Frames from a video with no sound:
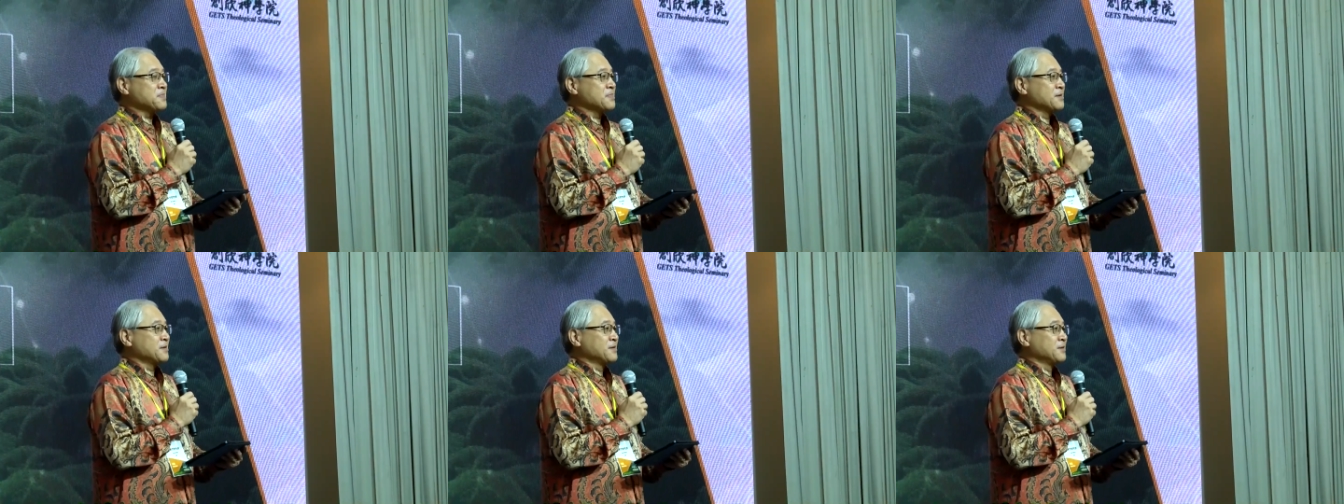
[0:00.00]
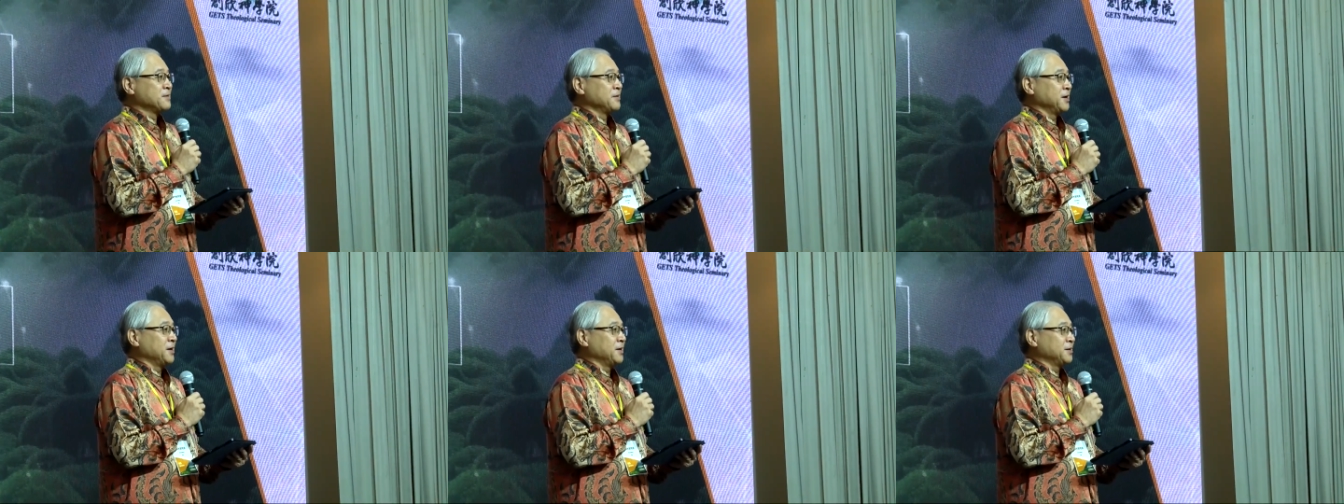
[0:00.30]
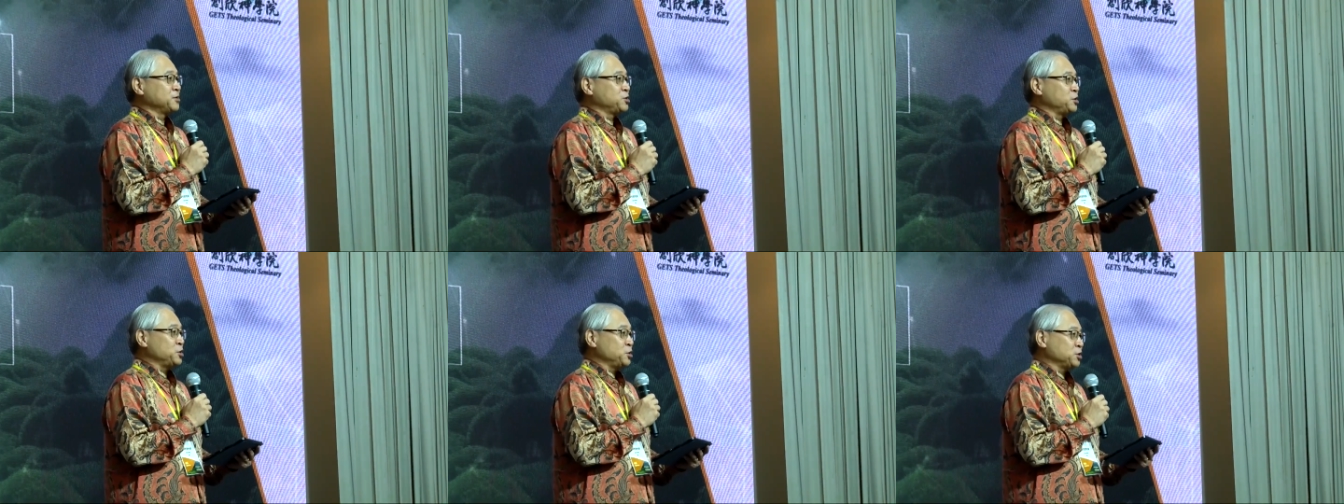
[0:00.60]
啊，
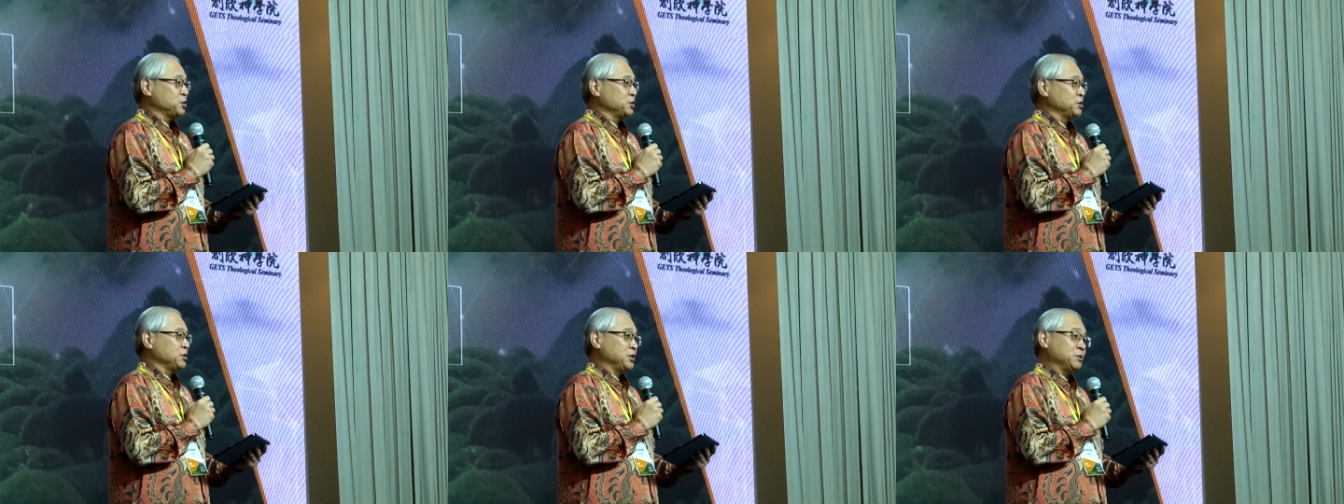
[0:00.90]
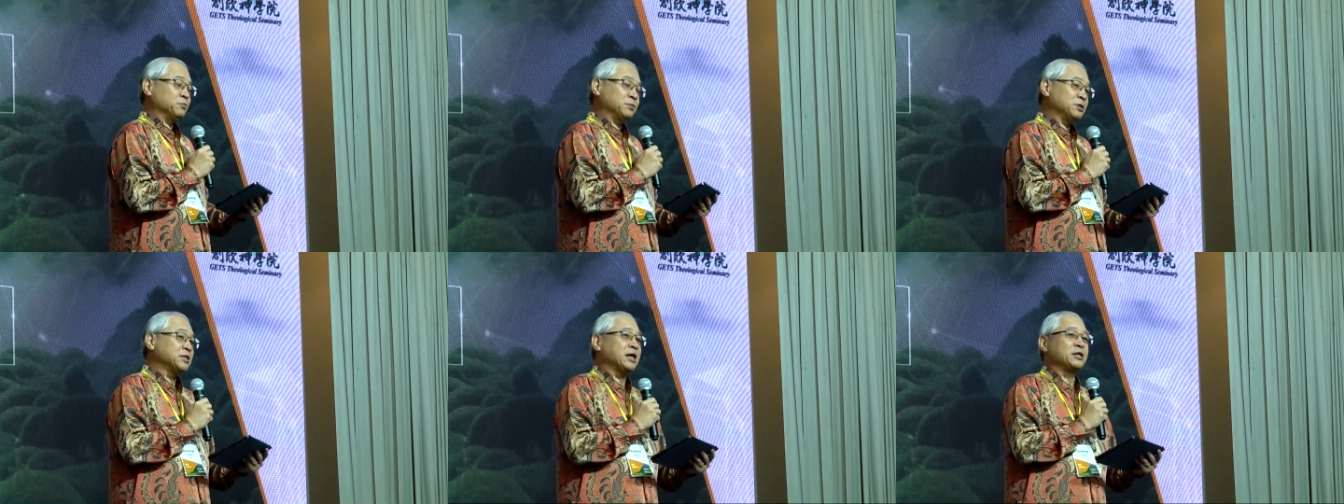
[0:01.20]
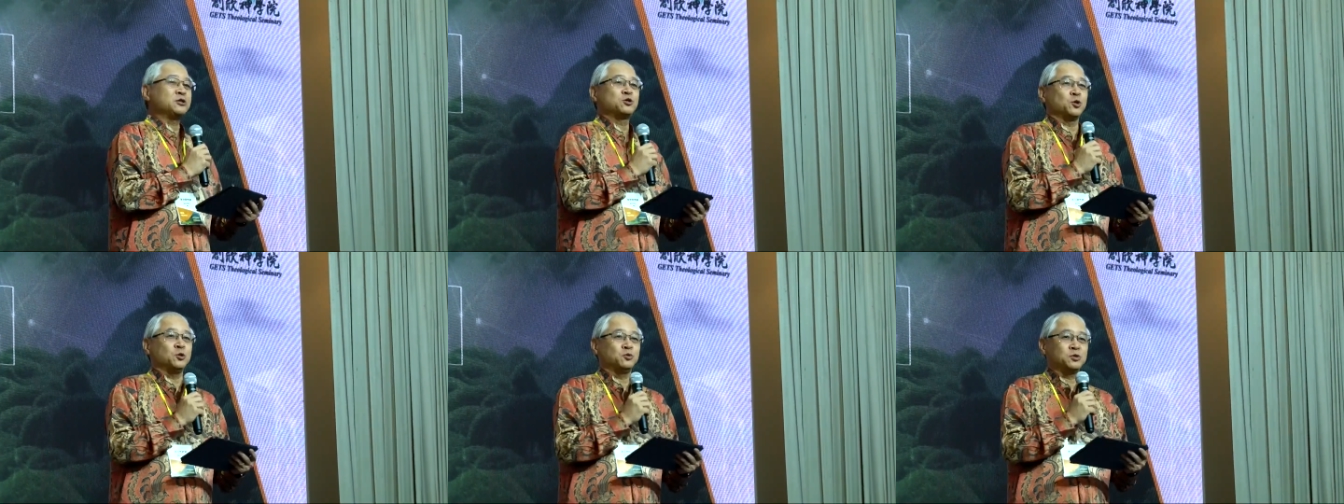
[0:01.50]
其实你们在
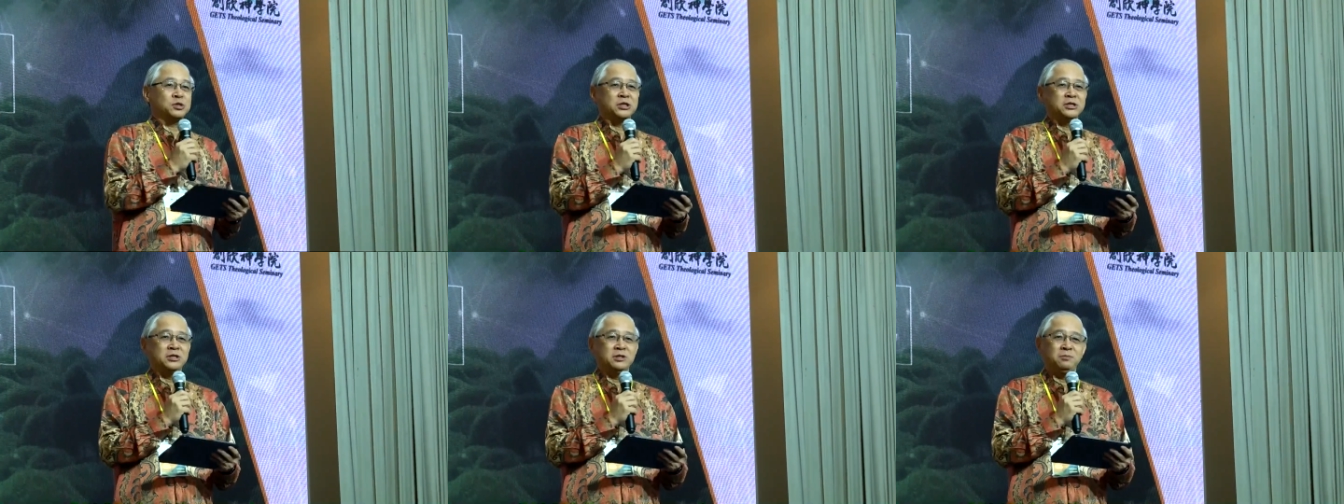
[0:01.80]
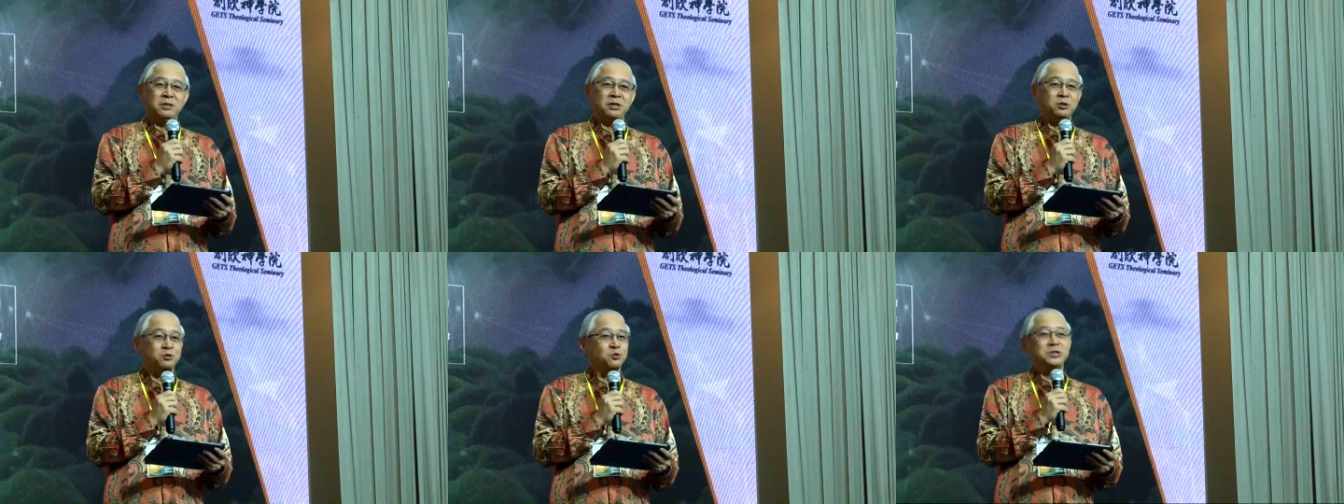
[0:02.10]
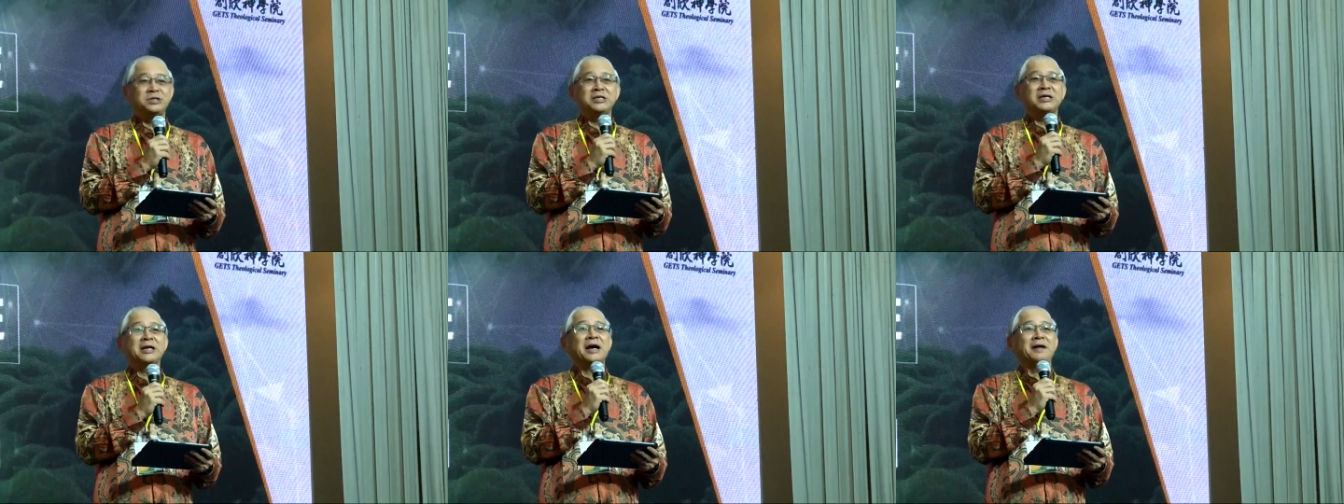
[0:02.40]
手册里面都已
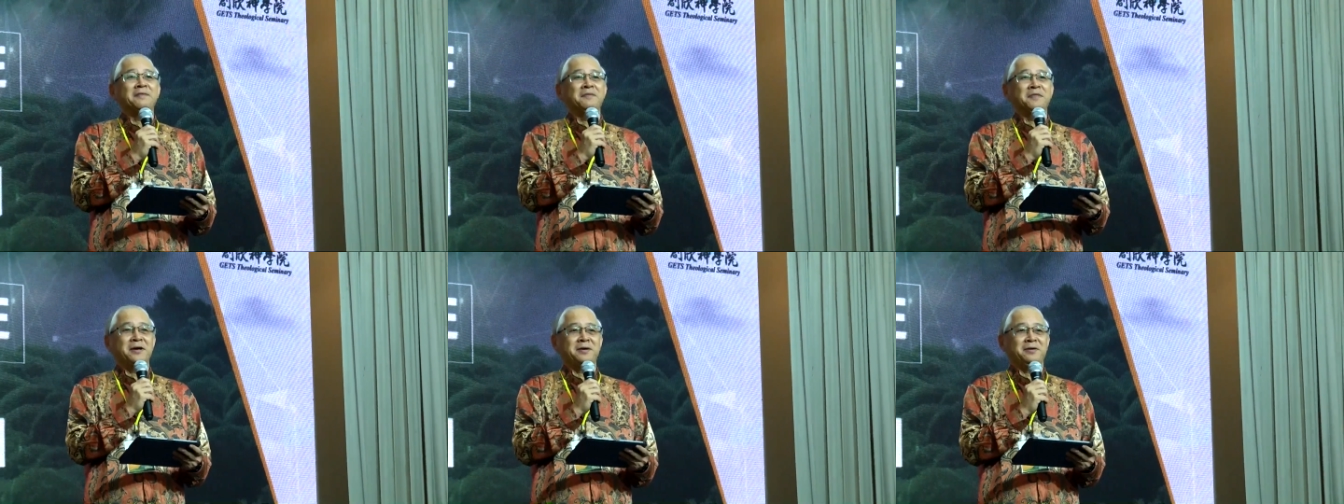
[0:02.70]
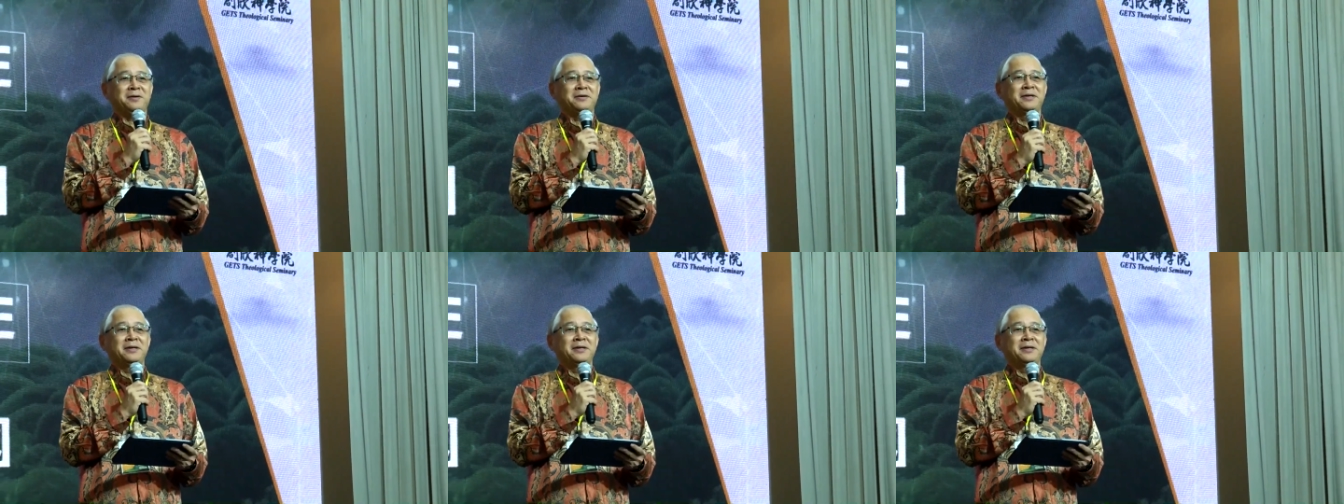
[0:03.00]
经看到，